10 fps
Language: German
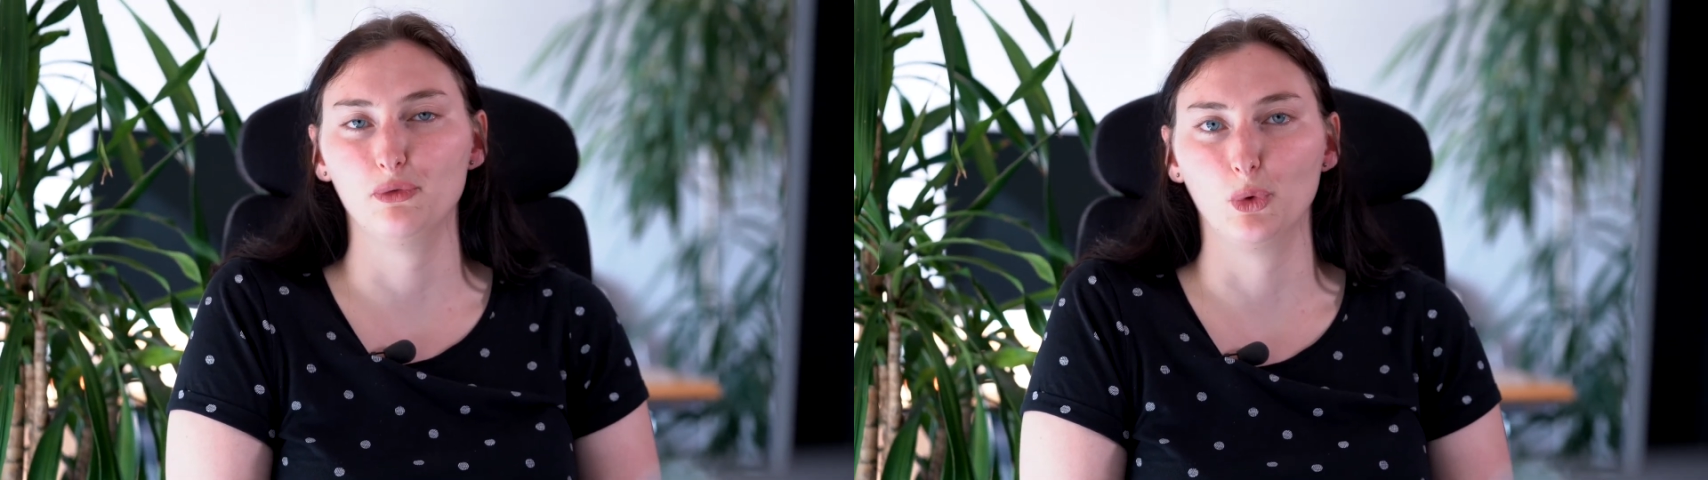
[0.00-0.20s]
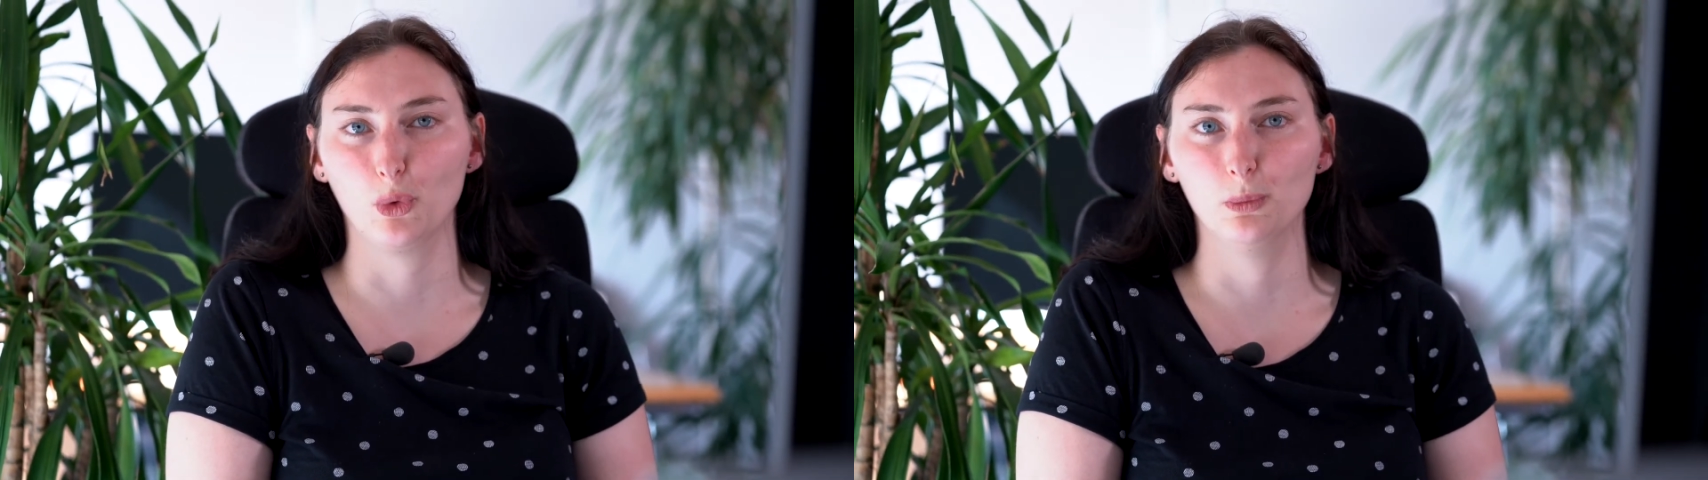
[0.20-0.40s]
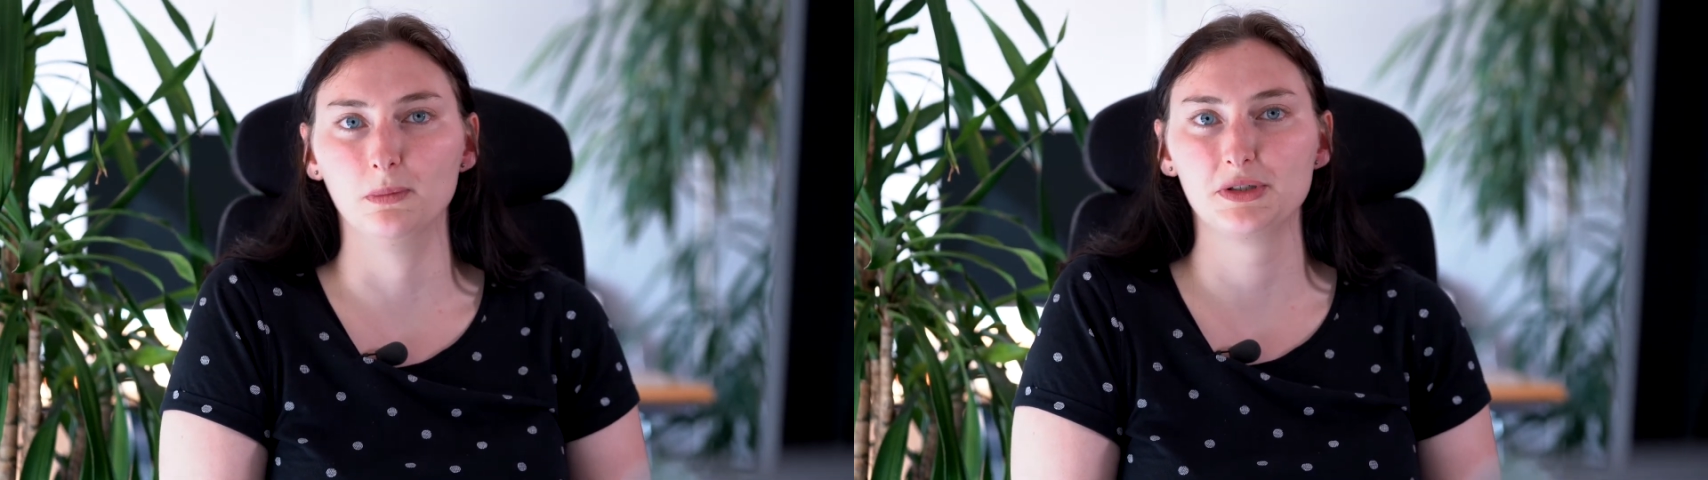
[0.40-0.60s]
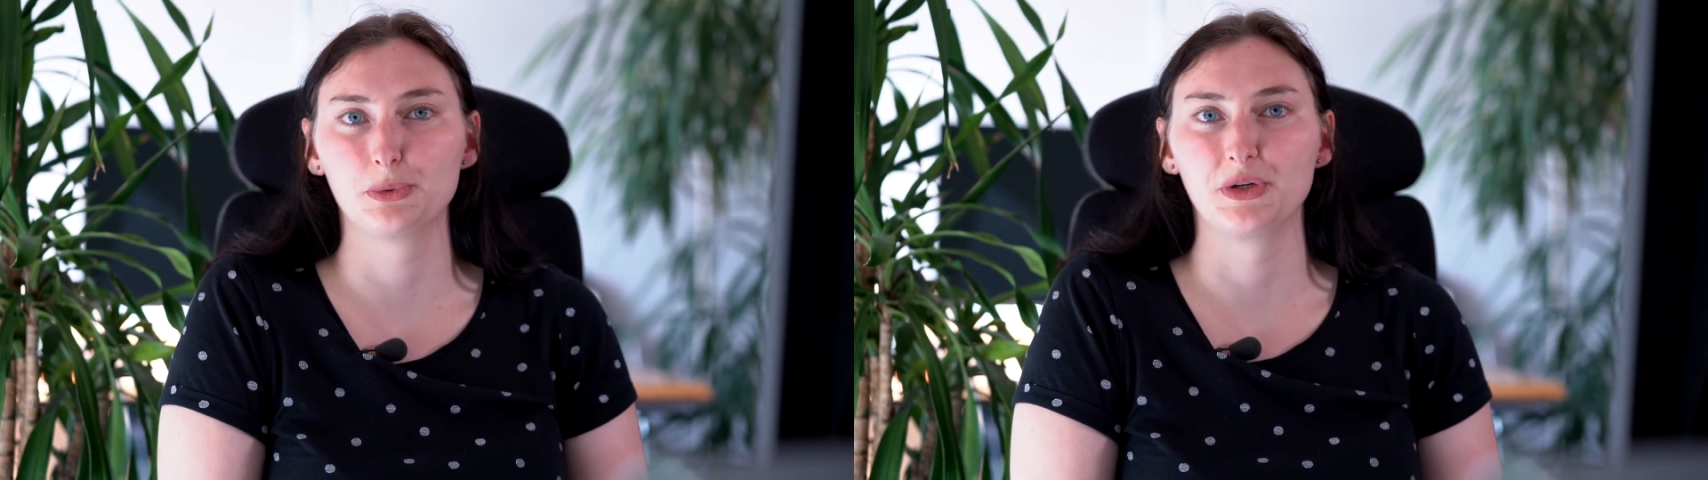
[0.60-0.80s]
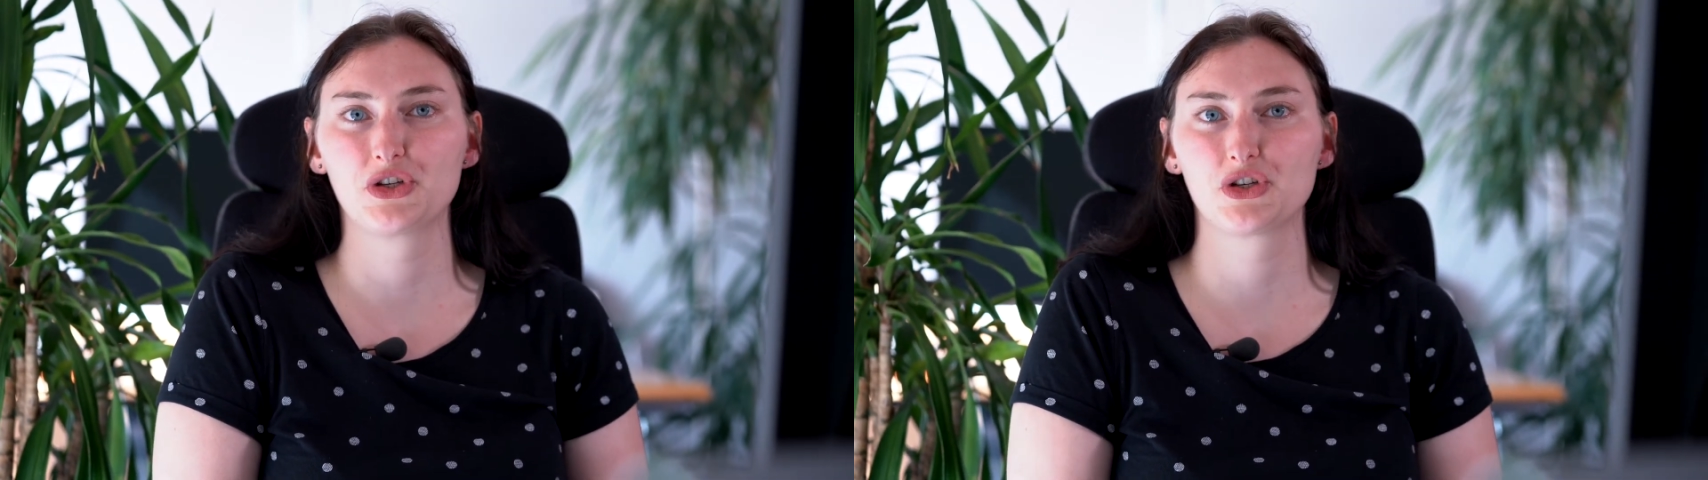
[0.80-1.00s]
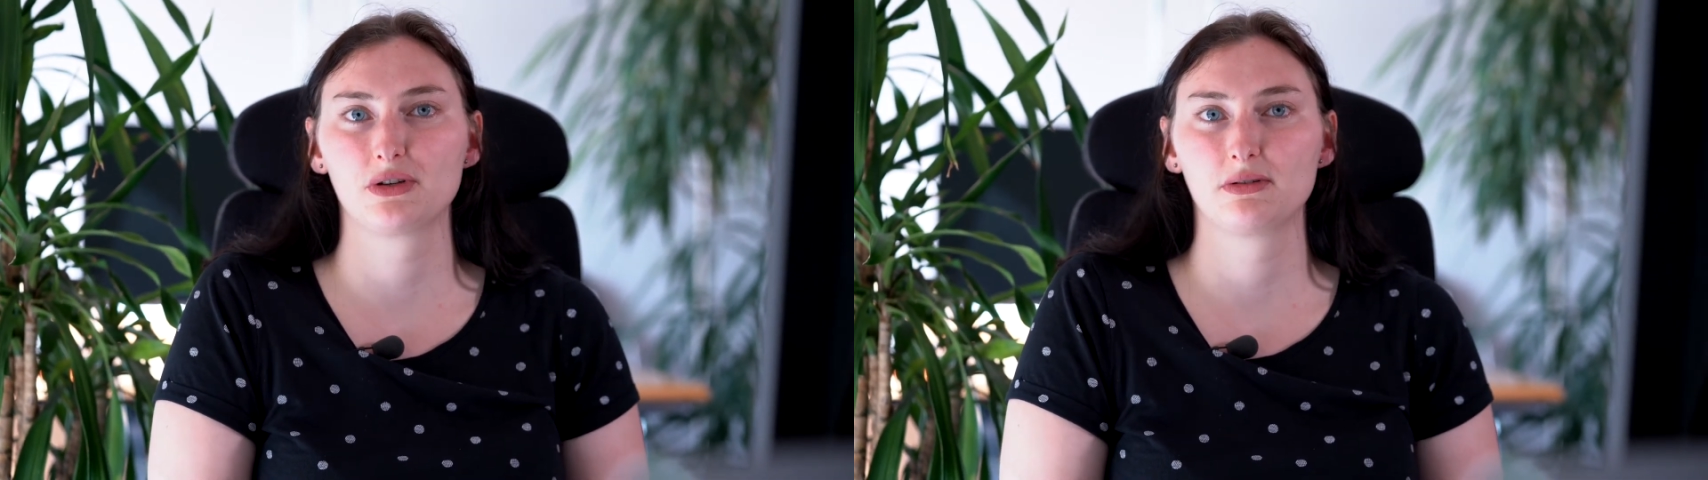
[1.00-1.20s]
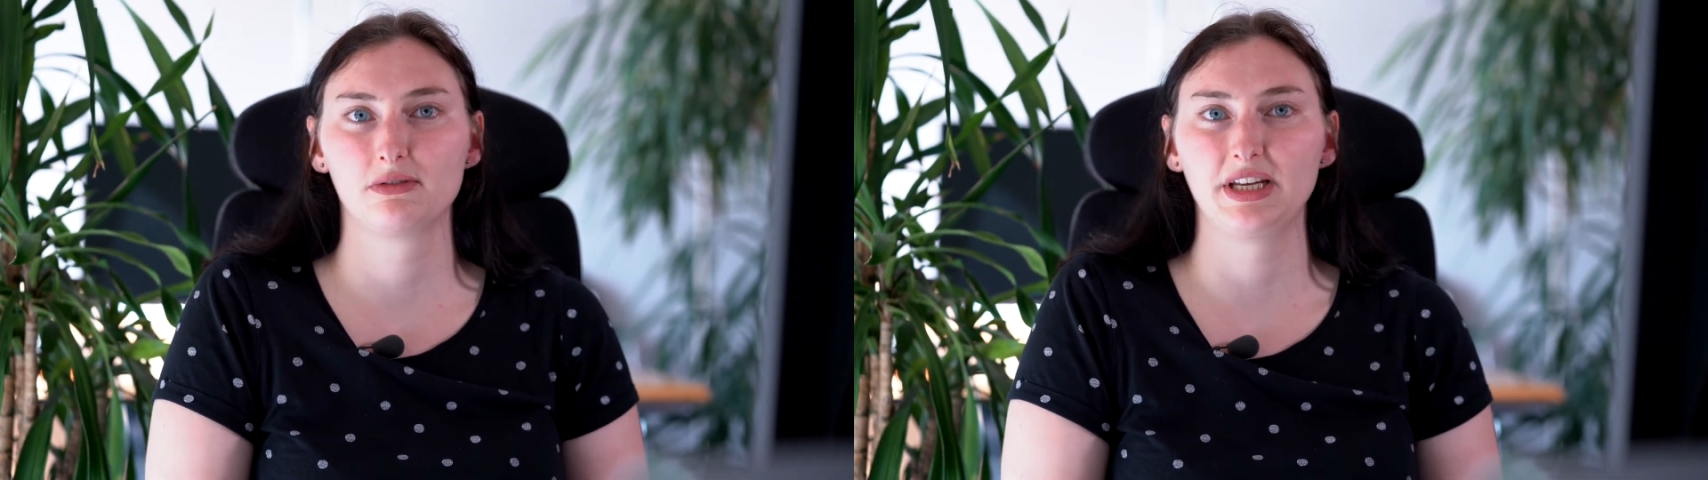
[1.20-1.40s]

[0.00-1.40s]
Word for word: warum Switch